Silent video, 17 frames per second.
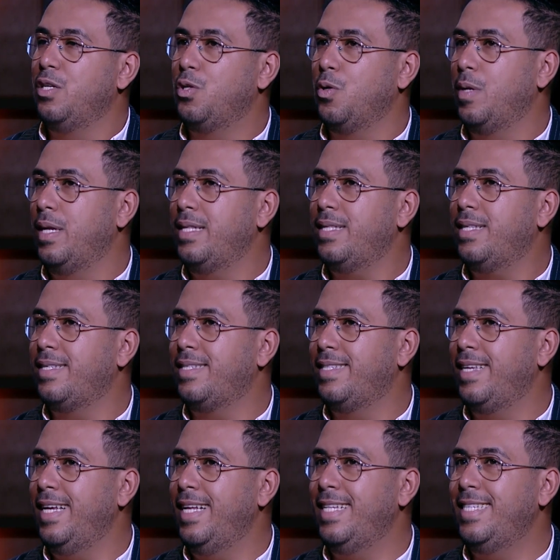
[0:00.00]
شغلانه
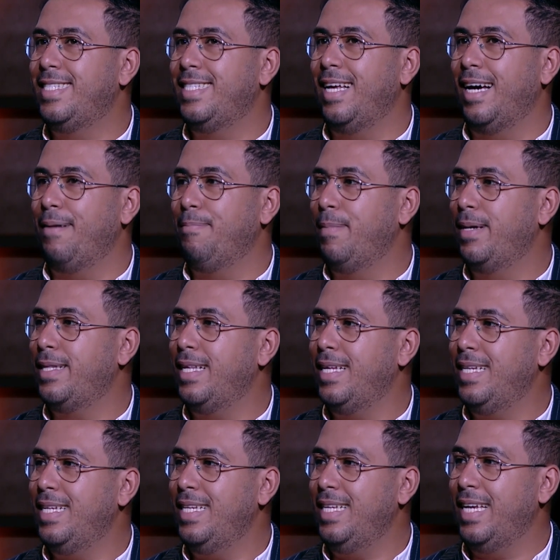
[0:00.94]
السيلز
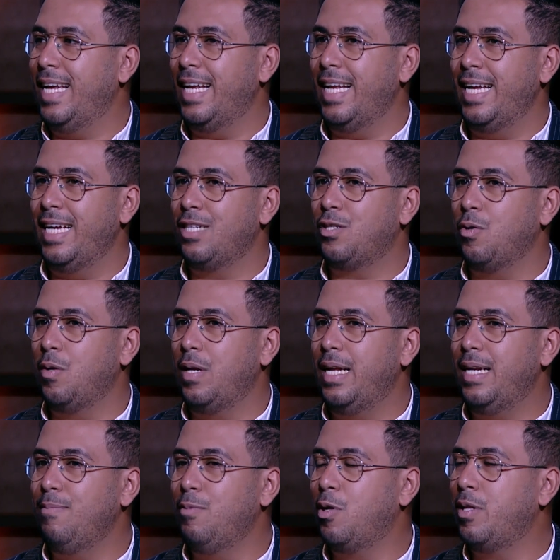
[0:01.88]
عامه يعني هي
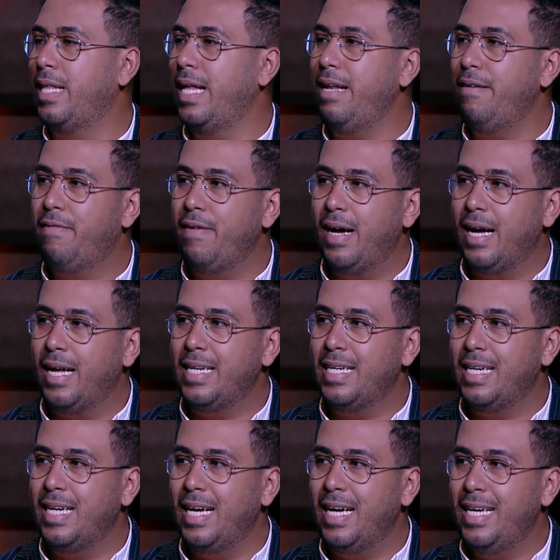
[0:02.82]
شغلانه مختلفه
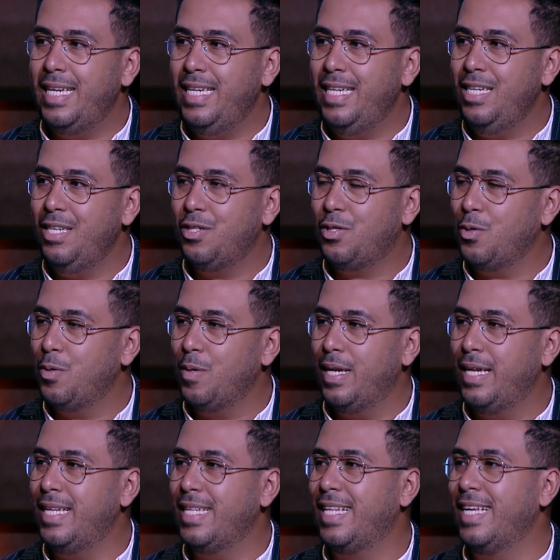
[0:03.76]
عن اي
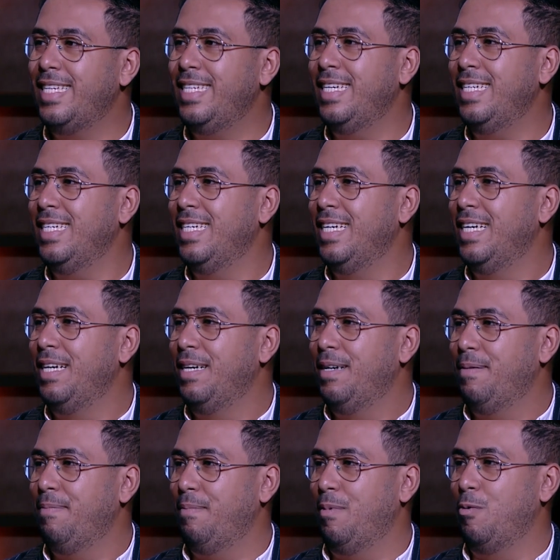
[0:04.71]
شغلانه تانية
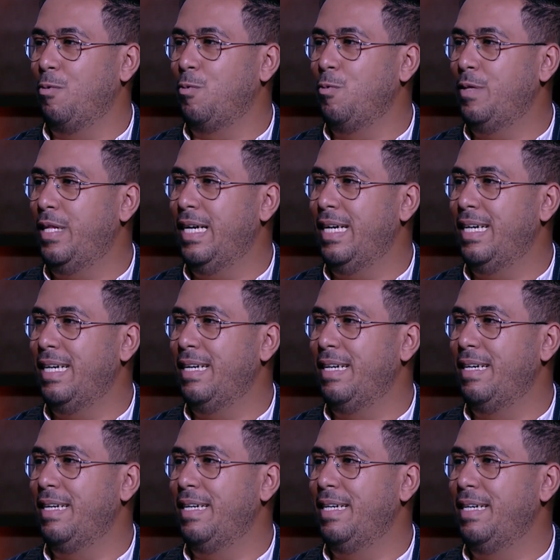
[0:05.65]

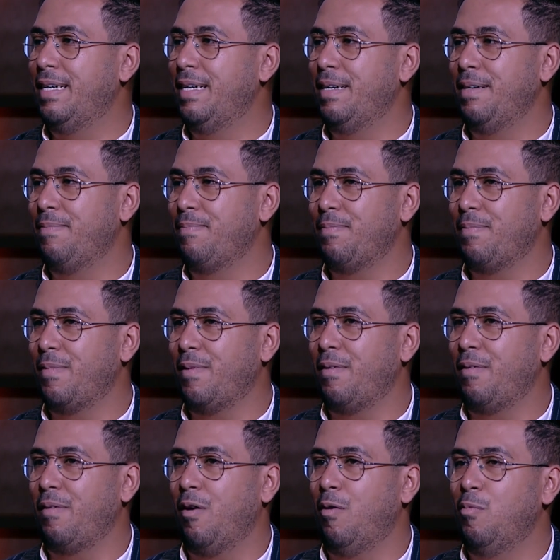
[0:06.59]
موجوده
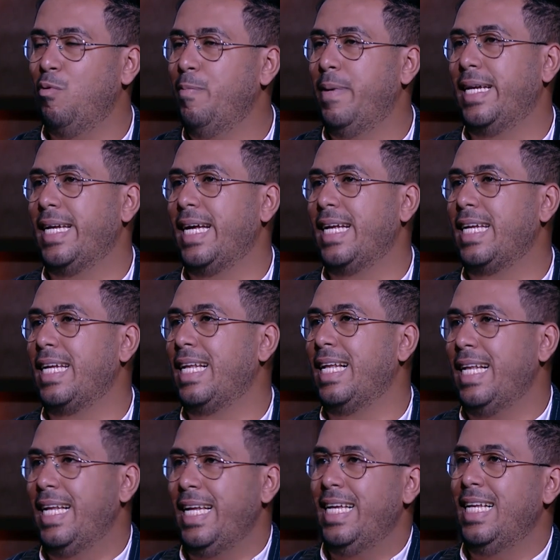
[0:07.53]
عموما يعني
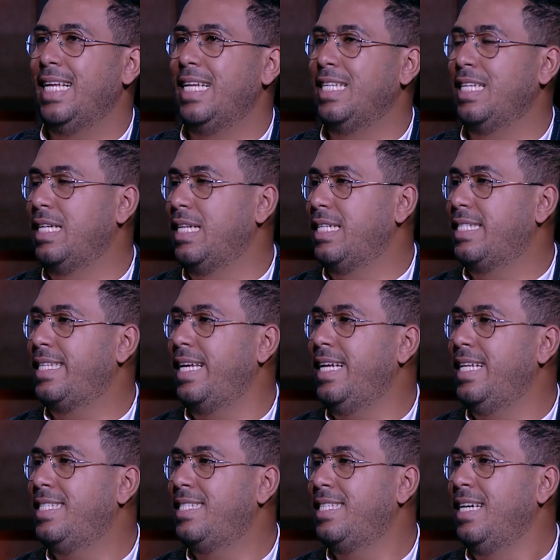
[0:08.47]
ليه لان
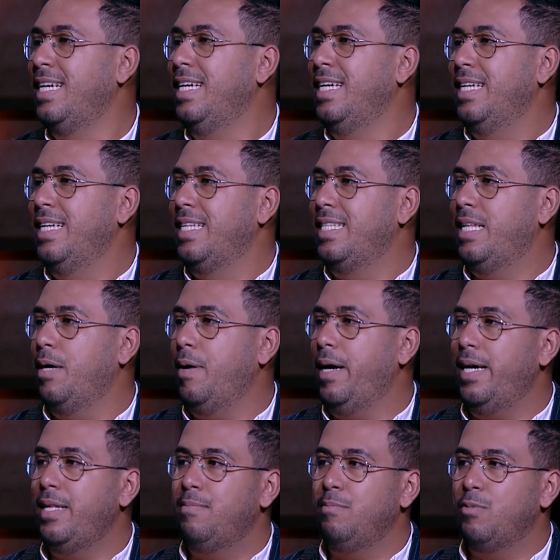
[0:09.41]
السيلز ده
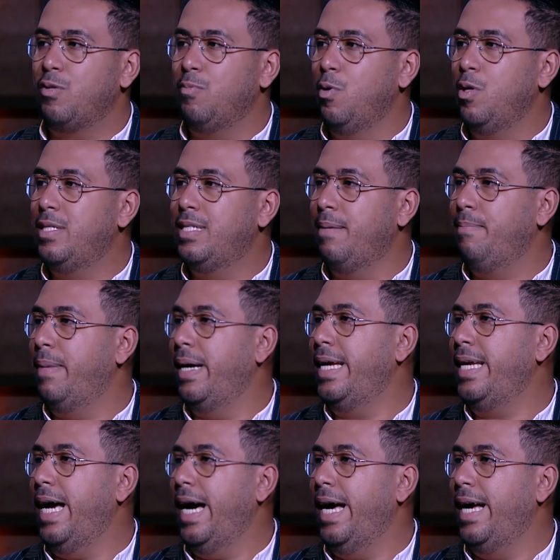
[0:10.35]
واحد مش ملزم
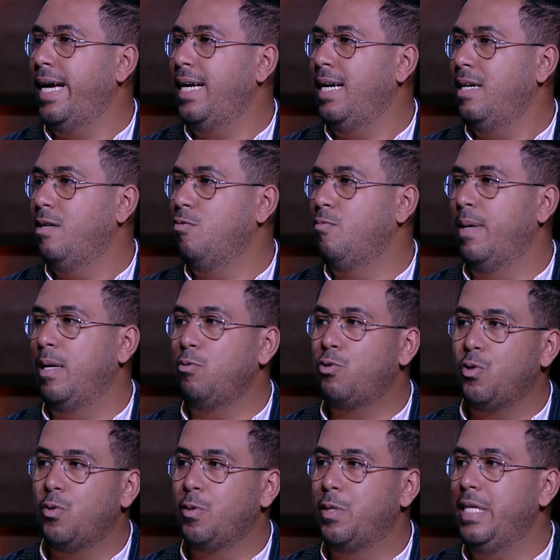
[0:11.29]
باي حاجه
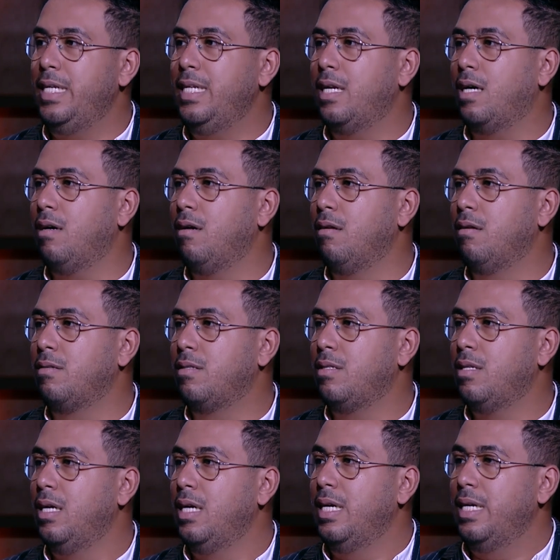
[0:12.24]
وملوش روتين
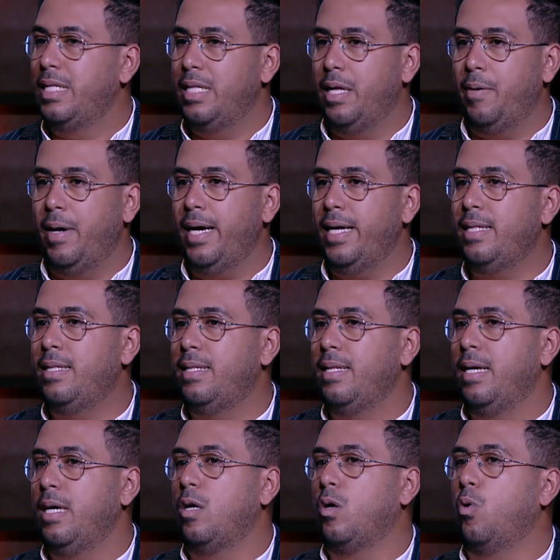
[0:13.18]
خالص ده واحد
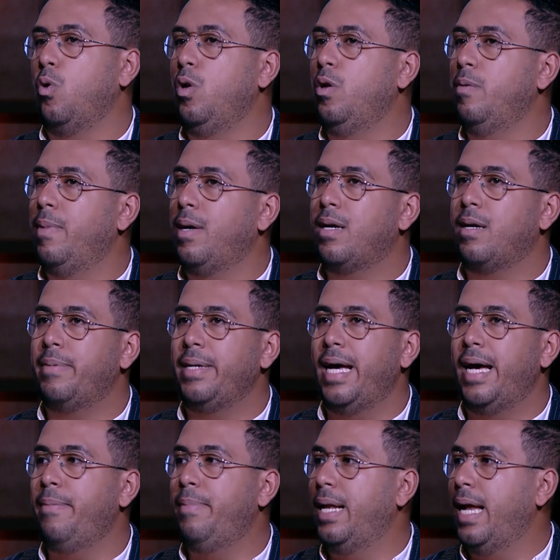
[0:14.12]
كل مره
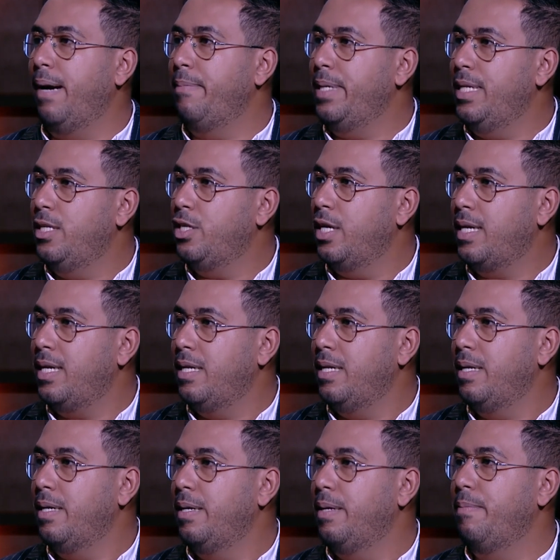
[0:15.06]
بيقابل عميل شكل
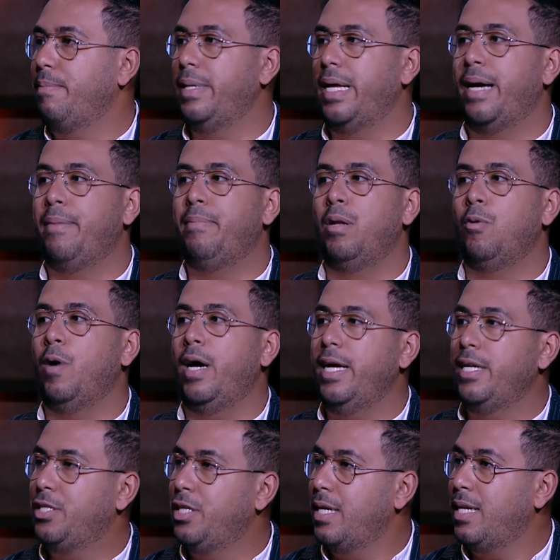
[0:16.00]
بيقابل
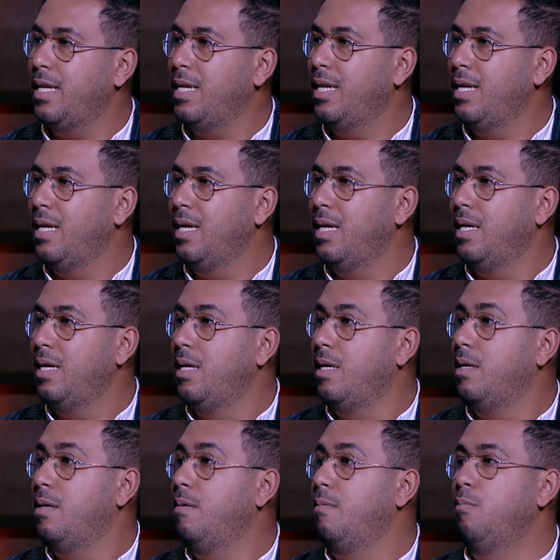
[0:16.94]
واحد شكل مود
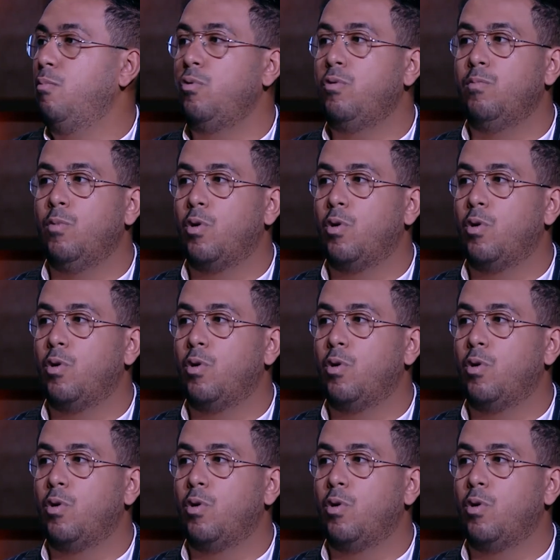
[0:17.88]
مختلف مود